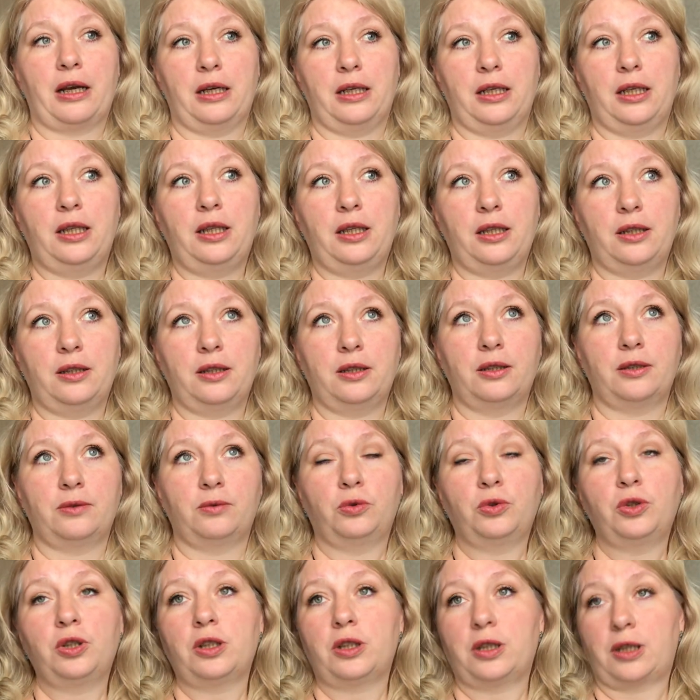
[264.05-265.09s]
и
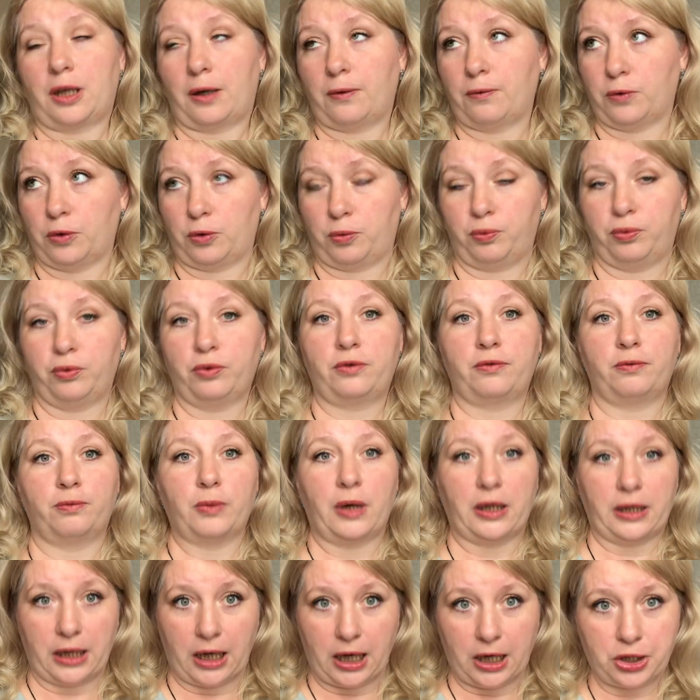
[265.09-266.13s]
у них там вот путь в
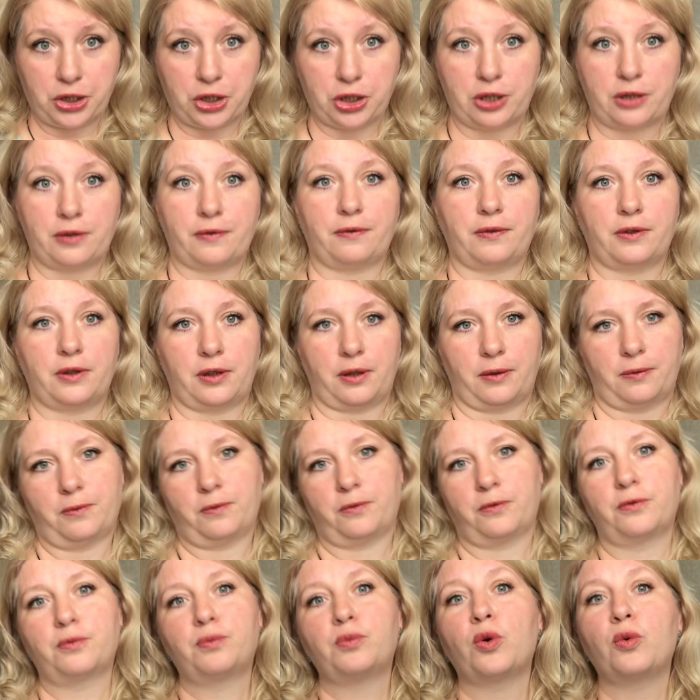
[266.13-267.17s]
монашество, там
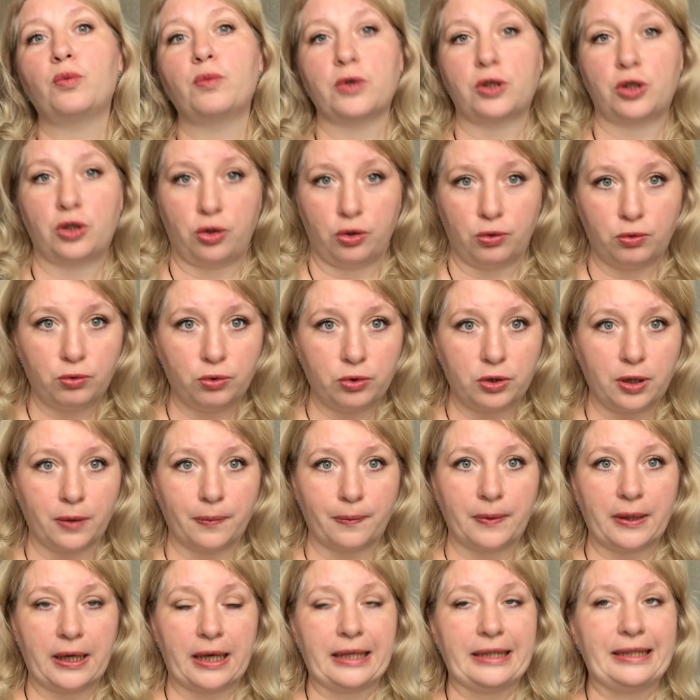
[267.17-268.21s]
в помощь
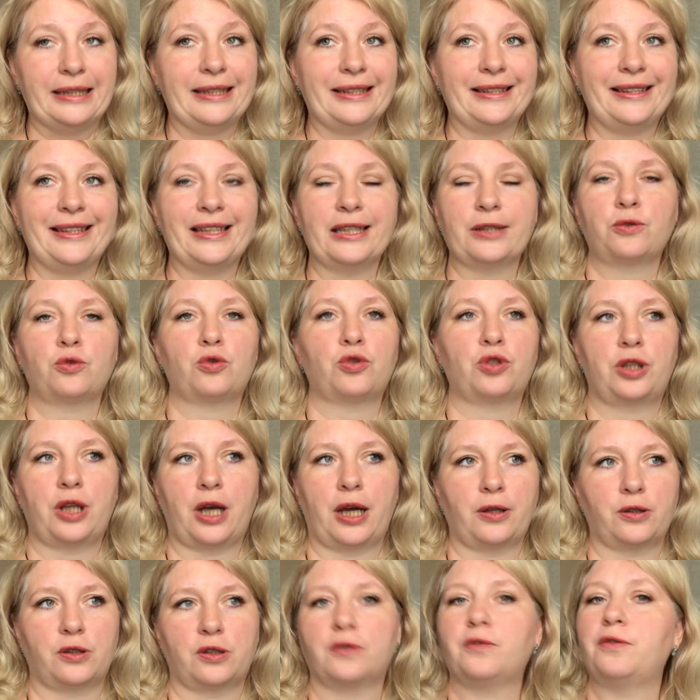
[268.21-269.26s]
людям, и они не
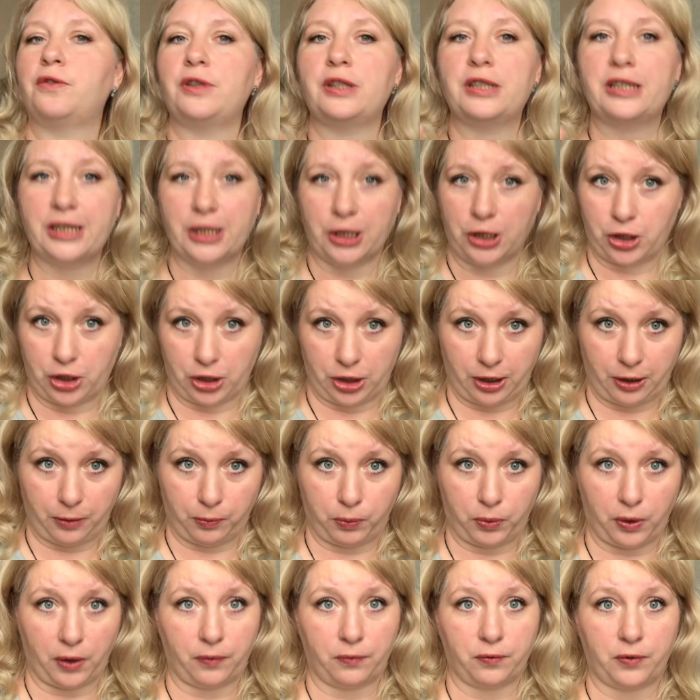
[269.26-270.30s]
нуждаются физически
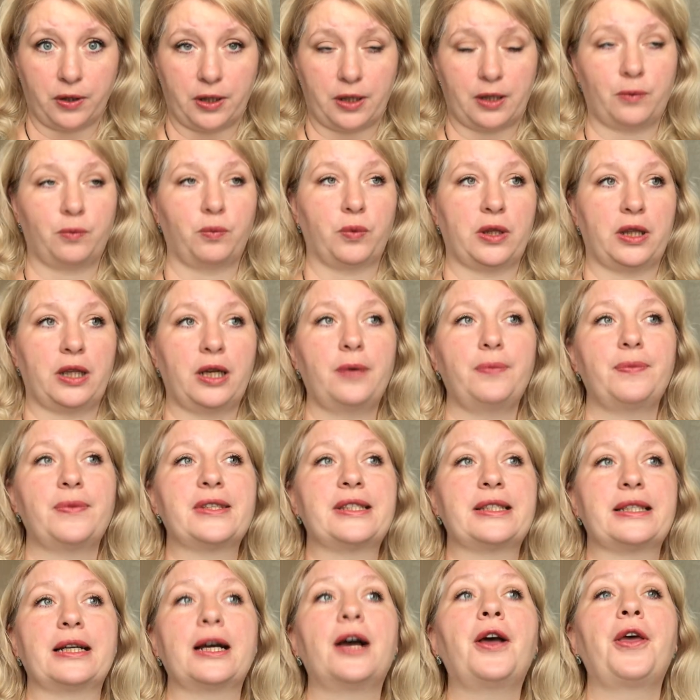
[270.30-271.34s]
прям в этих
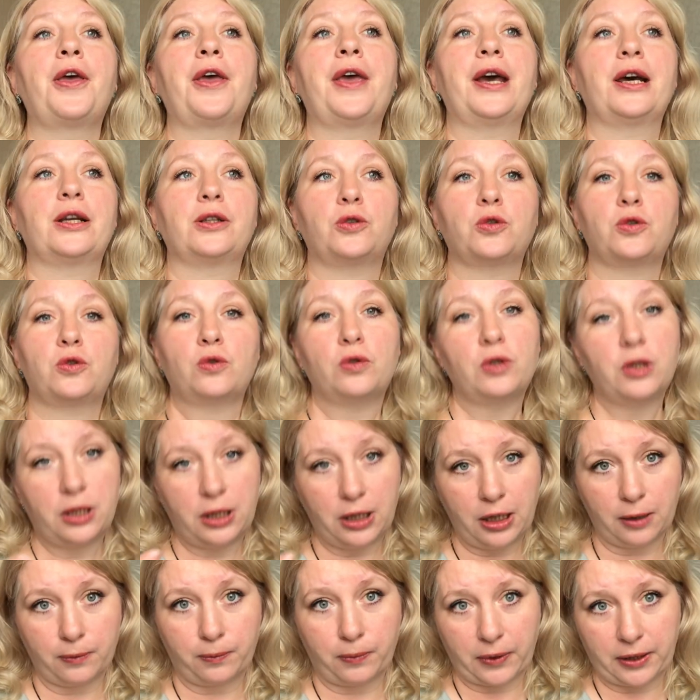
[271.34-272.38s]
потребностях. То есть у них
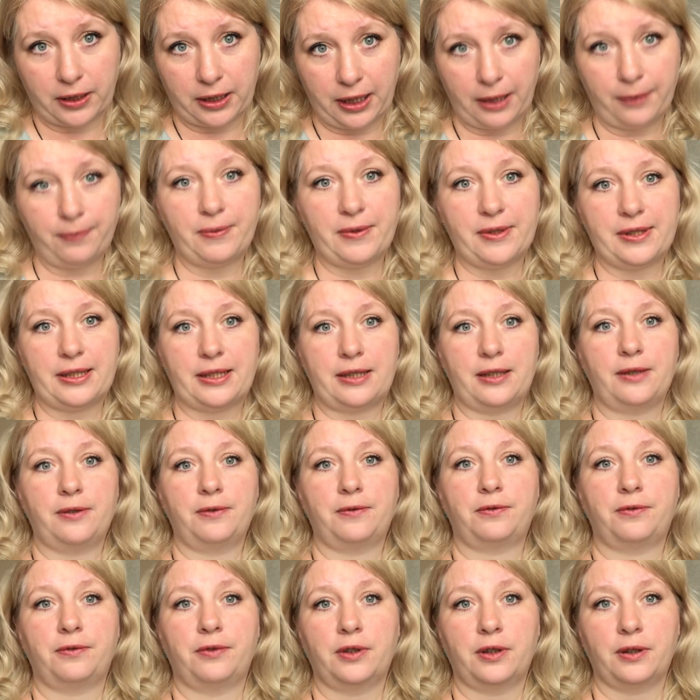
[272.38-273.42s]
нет потребностей
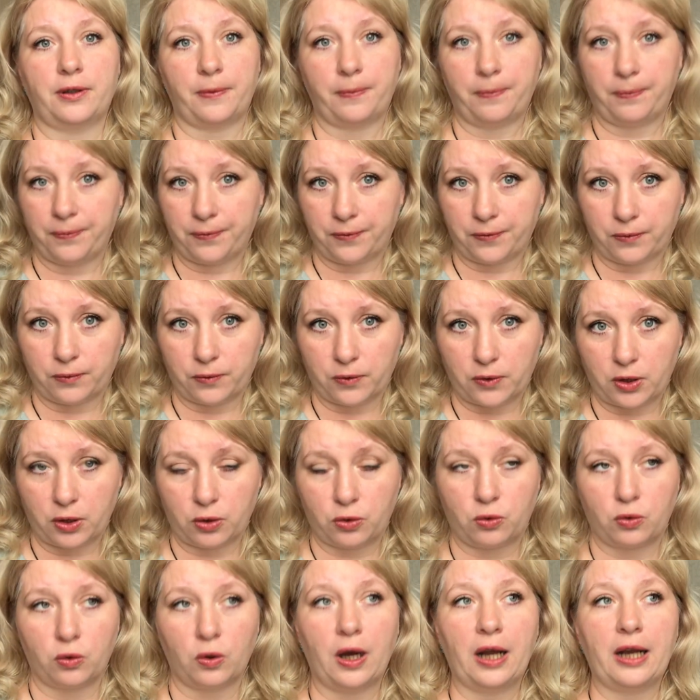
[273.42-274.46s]
в
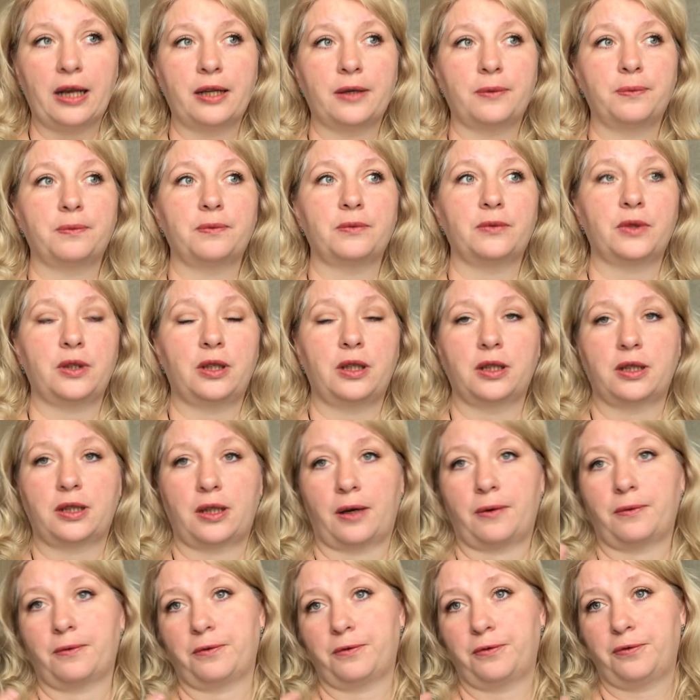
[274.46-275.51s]
сексуальном или
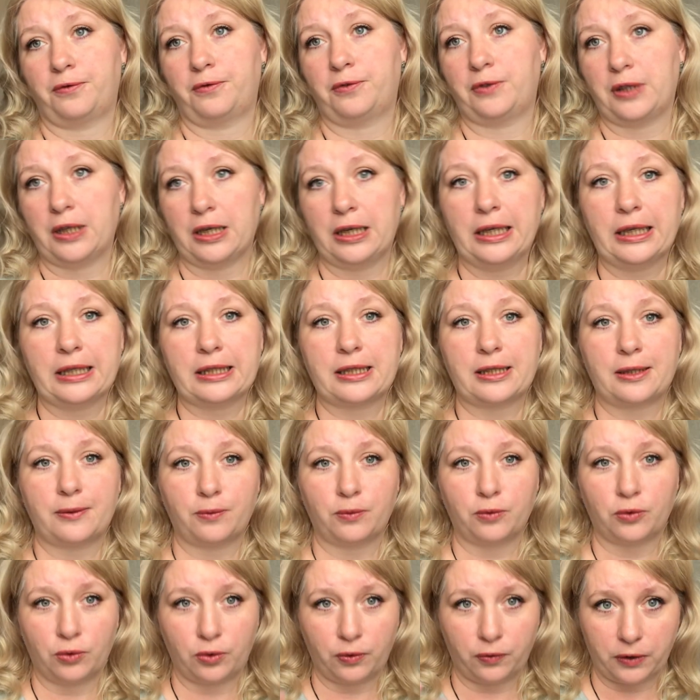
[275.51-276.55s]
там в
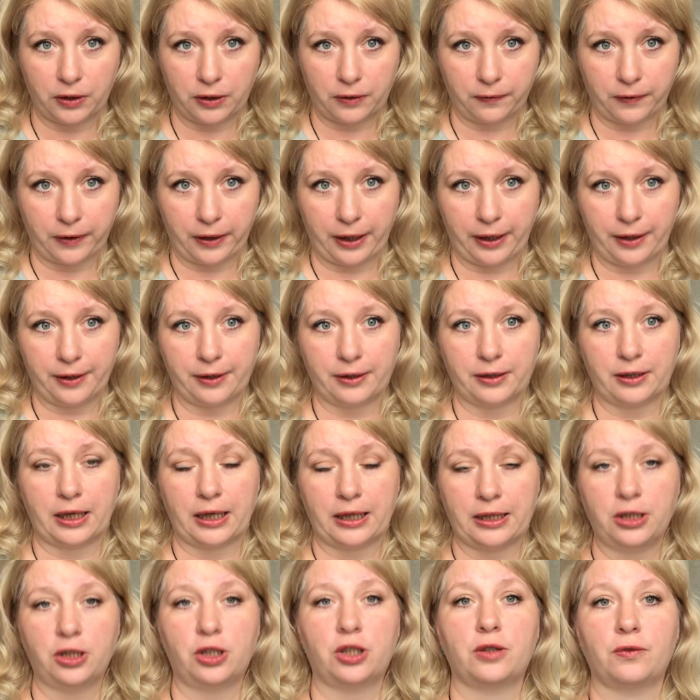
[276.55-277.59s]
телесном удовлетворении.
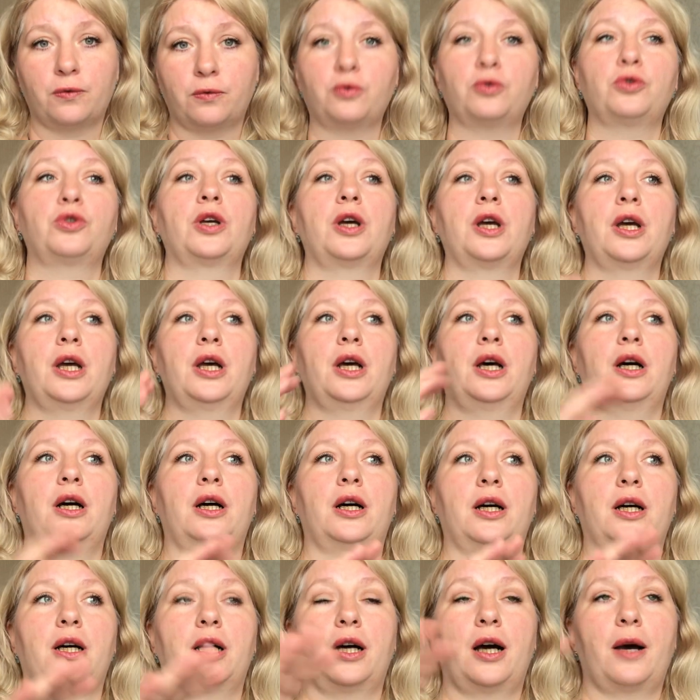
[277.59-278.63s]
Они живут
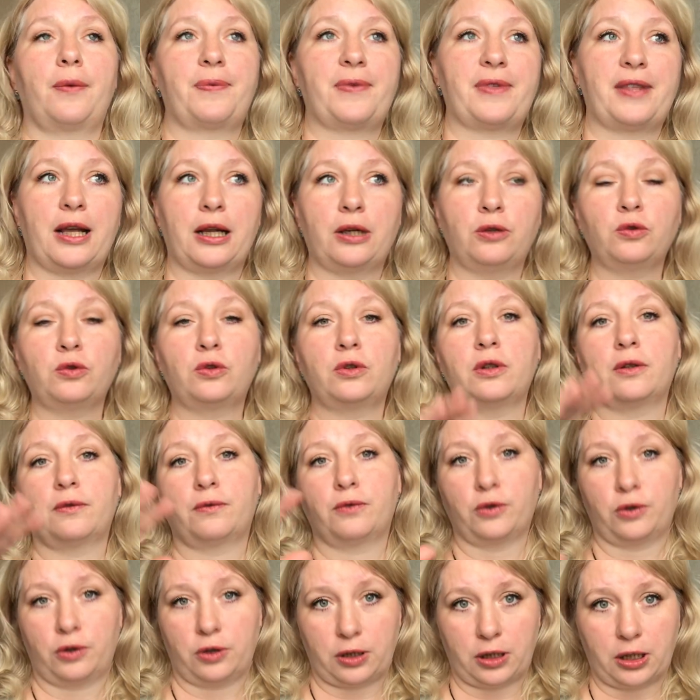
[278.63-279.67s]
а, абсолютно,
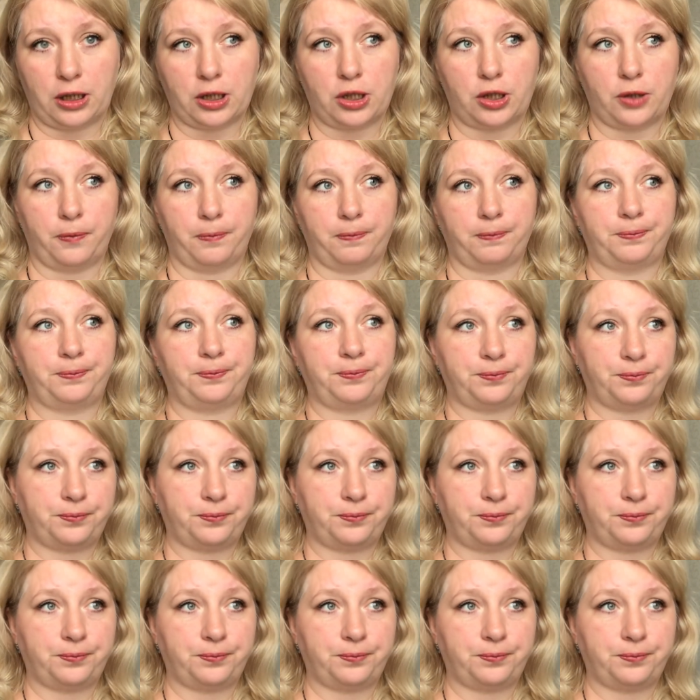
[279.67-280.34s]
вот скажем,